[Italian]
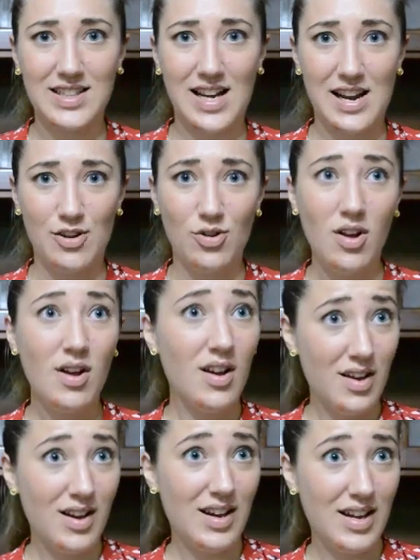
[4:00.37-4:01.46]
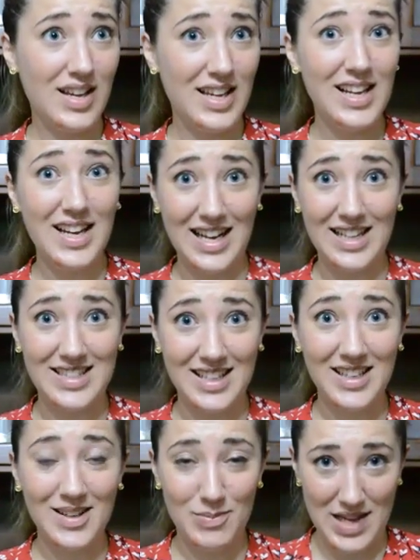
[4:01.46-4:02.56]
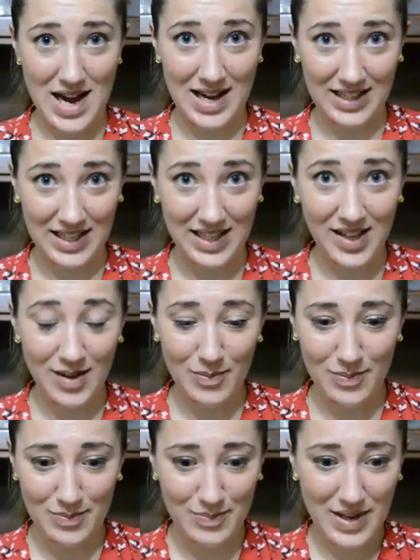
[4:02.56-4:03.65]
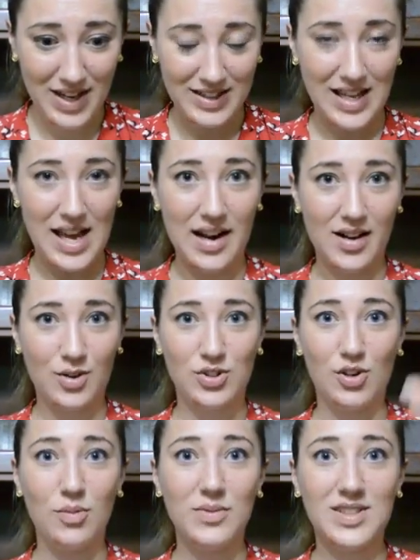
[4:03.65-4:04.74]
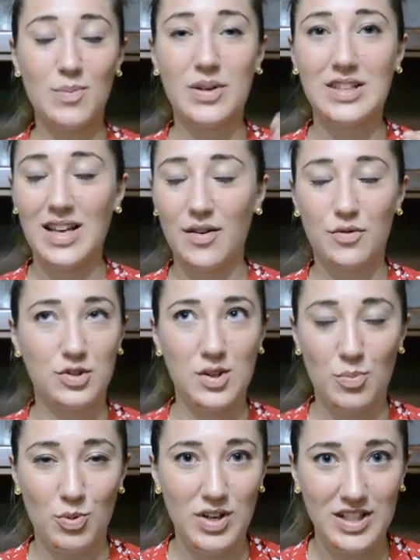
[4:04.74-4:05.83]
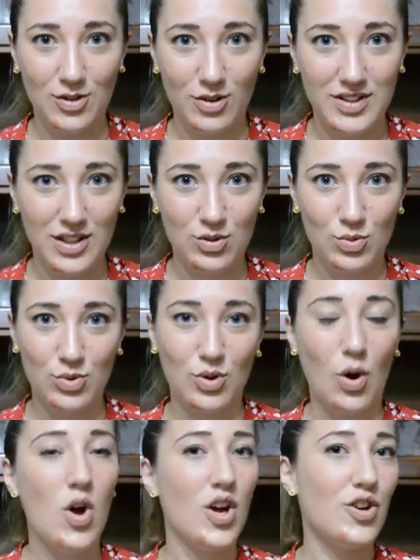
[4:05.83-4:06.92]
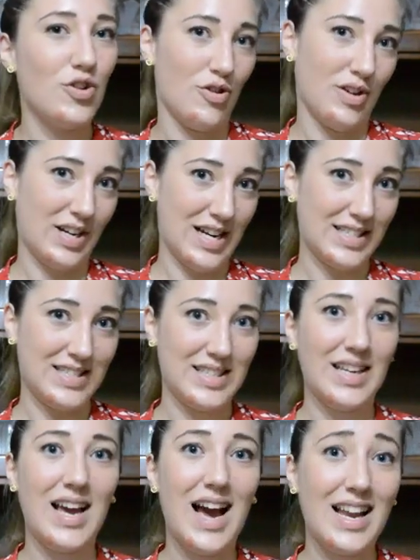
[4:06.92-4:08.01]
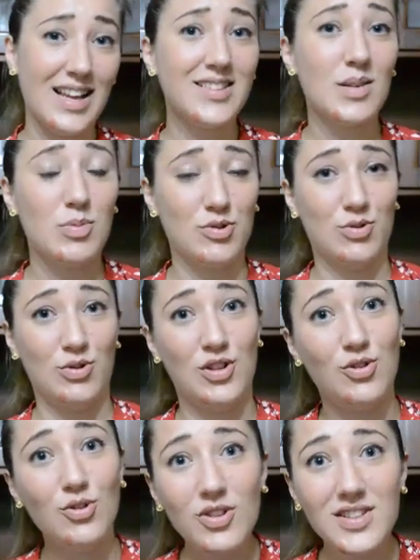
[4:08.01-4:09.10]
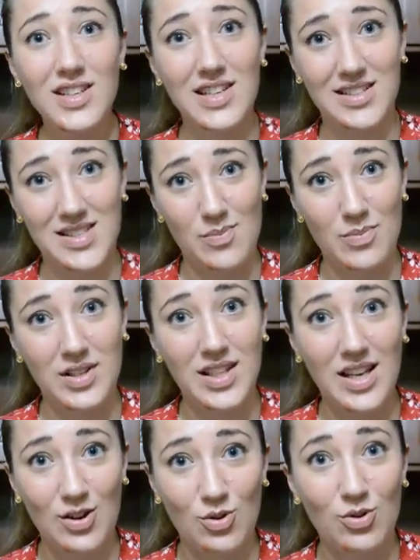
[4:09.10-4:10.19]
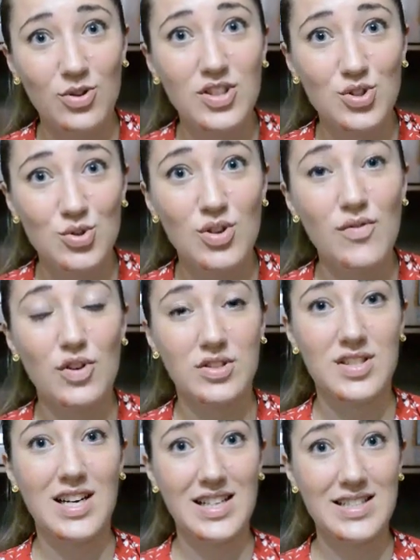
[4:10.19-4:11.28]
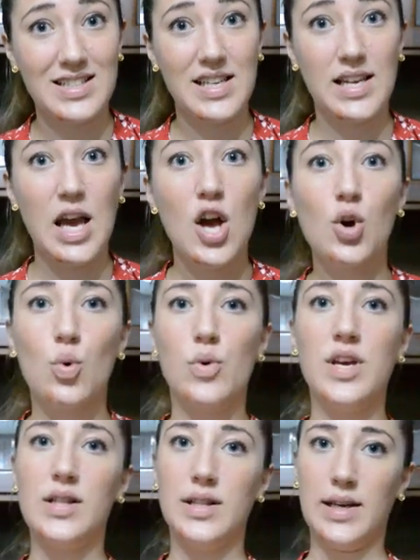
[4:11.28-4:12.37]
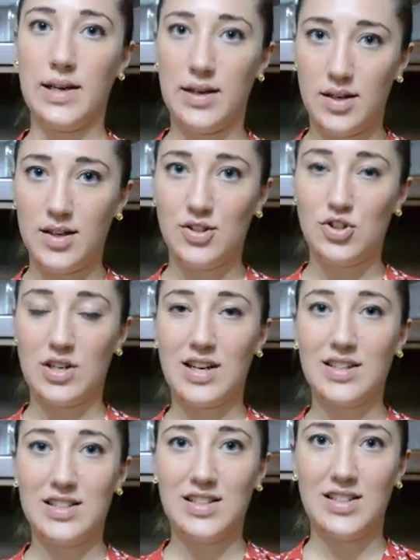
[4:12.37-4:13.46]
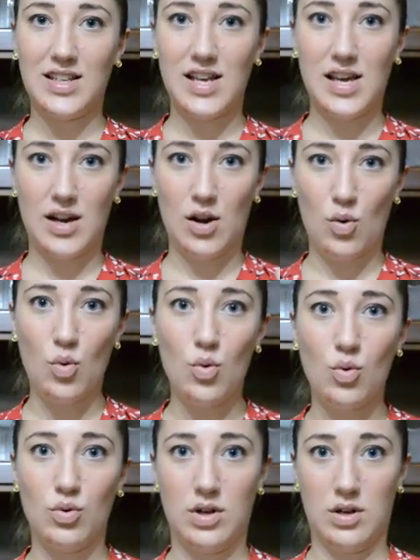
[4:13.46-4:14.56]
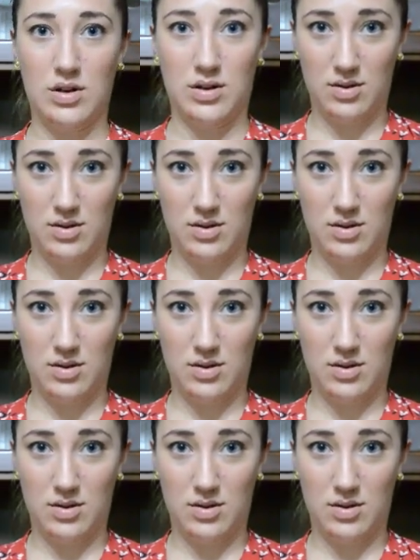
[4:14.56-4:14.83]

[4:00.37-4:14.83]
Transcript: treno in calzini bianchi per terra, così come se per terra fosse pulito oltretutto. No ragazzi, alle altre persone non interessa sapere di che colore sono i vostri calzini, quindi cercate di tenere un,